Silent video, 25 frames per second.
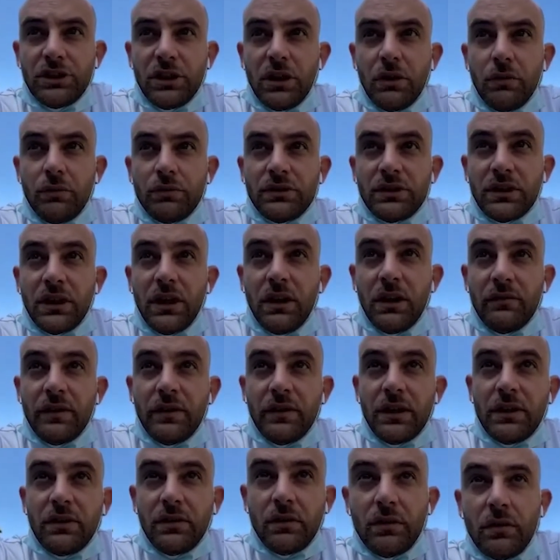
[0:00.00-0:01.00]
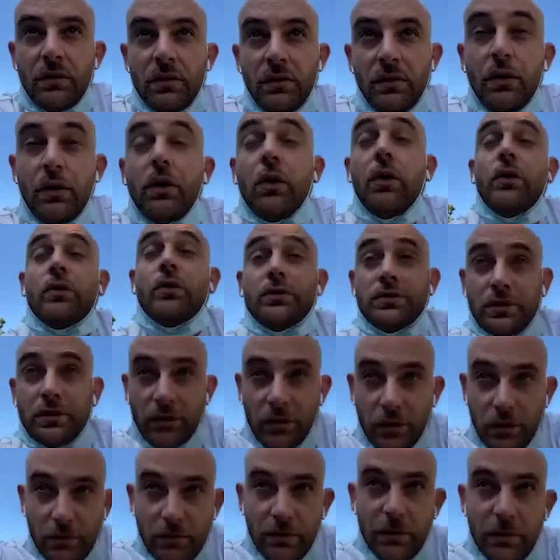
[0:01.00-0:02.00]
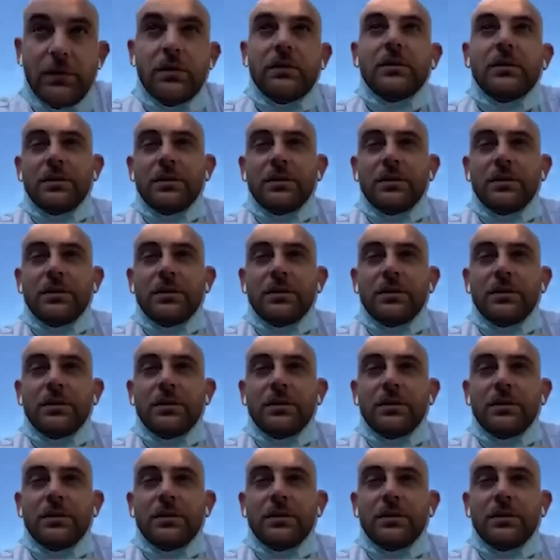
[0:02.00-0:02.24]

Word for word: Et là, on sera avec l'ensemble,